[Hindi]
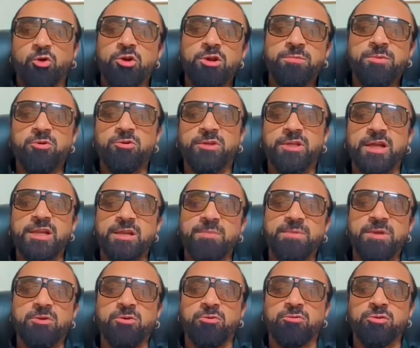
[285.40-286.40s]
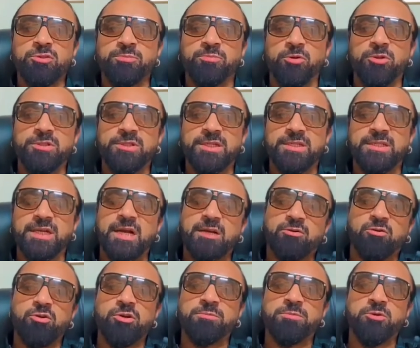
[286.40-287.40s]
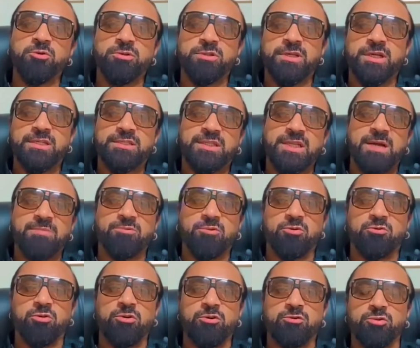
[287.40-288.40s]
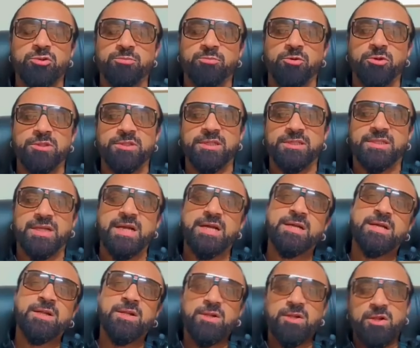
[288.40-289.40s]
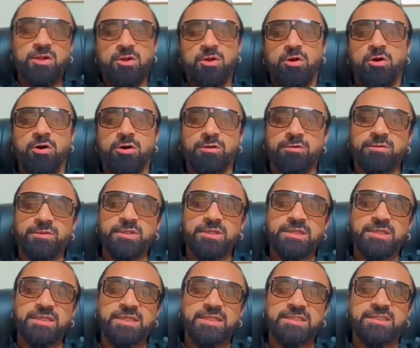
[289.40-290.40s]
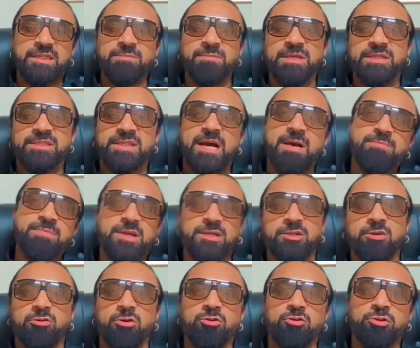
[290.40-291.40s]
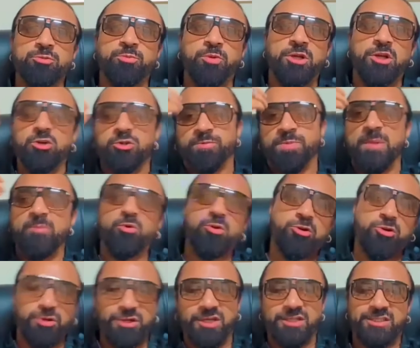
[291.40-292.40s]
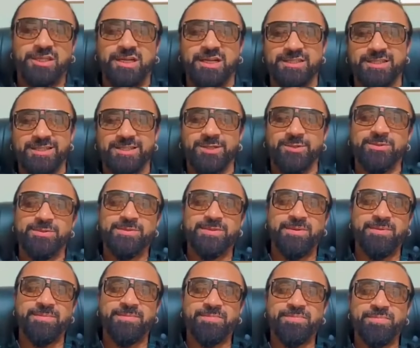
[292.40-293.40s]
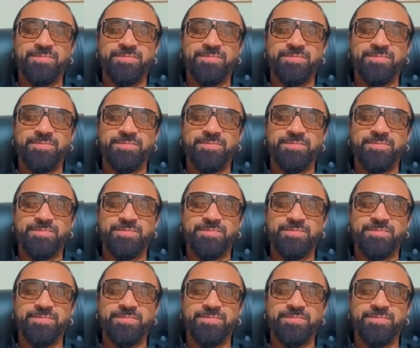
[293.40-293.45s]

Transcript: कोई भी उठ के नबी को कुछ बोल देता है कोई भी उठ के इस्लाम को कोई कुछ बोल देता है और इसी में सामने से कोई कुछ बोले उस पर बुलडोजर चला देते हो